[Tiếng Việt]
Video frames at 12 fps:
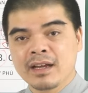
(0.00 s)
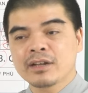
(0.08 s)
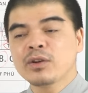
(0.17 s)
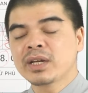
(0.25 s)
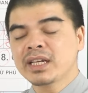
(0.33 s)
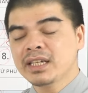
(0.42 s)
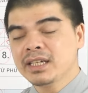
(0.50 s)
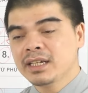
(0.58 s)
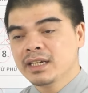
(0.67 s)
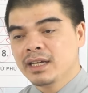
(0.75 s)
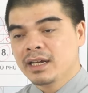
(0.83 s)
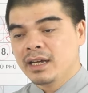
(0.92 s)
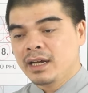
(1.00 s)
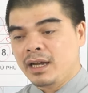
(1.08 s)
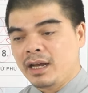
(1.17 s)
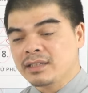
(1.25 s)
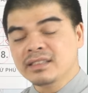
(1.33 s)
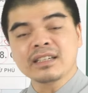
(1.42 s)
Đôi khi
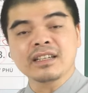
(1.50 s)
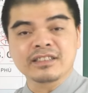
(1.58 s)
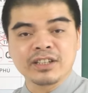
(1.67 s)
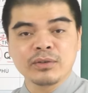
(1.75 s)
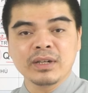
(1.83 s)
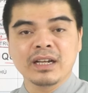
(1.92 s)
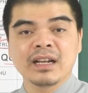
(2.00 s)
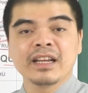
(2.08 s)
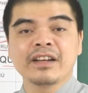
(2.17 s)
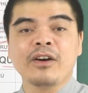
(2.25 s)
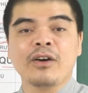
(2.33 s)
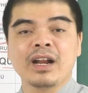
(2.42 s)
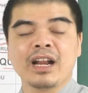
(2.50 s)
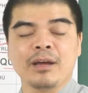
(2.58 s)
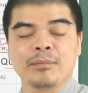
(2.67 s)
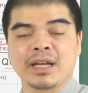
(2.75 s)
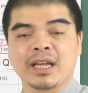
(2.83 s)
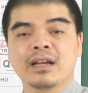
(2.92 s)
những kẻ xấu lại lấy đó
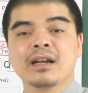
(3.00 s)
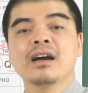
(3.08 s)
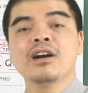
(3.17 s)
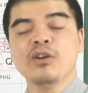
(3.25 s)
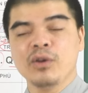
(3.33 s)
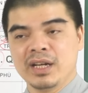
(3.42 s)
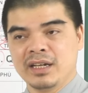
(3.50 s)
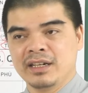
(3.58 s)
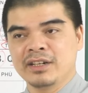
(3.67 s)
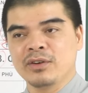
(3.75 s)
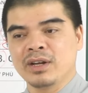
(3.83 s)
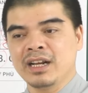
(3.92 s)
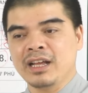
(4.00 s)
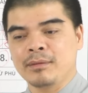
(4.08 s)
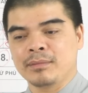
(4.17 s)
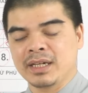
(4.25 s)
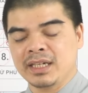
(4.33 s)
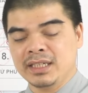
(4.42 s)
làm cái cơ hội, lấy đó
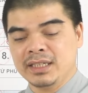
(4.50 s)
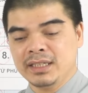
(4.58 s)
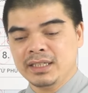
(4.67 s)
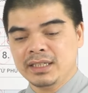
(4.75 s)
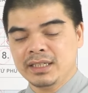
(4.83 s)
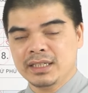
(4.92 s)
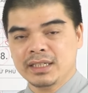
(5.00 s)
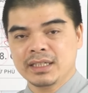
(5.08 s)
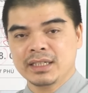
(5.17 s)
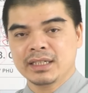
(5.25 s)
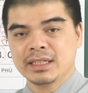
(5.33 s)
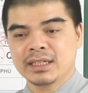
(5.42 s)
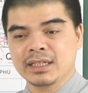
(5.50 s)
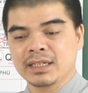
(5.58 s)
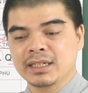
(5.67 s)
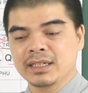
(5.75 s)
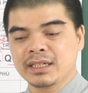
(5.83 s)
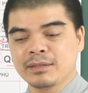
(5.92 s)
làm cái
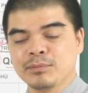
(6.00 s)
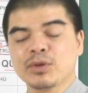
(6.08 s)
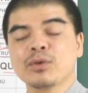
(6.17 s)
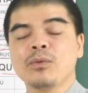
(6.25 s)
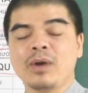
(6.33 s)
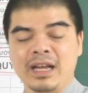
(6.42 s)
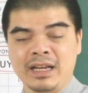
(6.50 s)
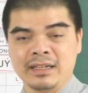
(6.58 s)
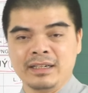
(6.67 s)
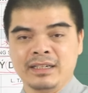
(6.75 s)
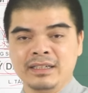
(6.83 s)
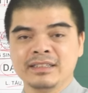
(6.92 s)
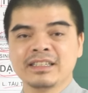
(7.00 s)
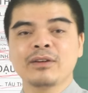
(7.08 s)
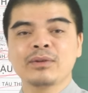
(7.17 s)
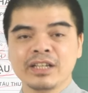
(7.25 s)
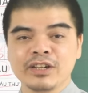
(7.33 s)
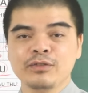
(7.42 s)
món quà để đi giao
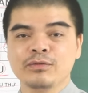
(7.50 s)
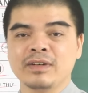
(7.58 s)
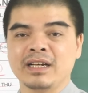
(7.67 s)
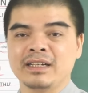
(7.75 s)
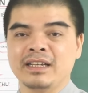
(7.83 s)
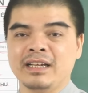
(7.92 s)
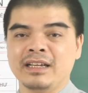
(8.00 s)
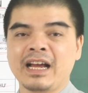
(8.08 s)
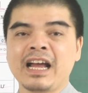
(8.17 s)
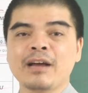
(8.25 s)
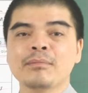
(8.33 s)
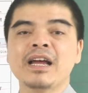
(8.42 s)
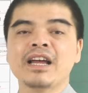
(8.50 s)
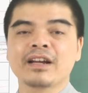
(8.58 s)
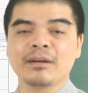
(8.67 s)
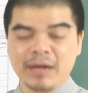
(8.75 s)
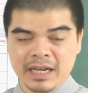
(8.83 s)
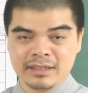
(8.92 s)
lưu và để hạ bệ
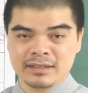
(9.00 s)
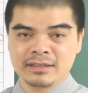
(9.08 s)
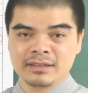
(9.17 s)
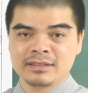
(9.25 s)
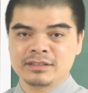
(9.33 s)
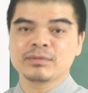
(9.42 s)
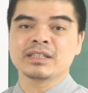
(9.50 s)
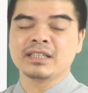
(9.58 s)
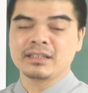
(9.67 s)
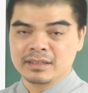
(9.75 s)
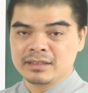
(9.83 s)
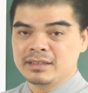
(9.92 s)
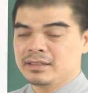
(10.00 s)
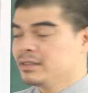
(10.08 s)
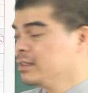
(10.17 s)
các bạn trong thời gian tới.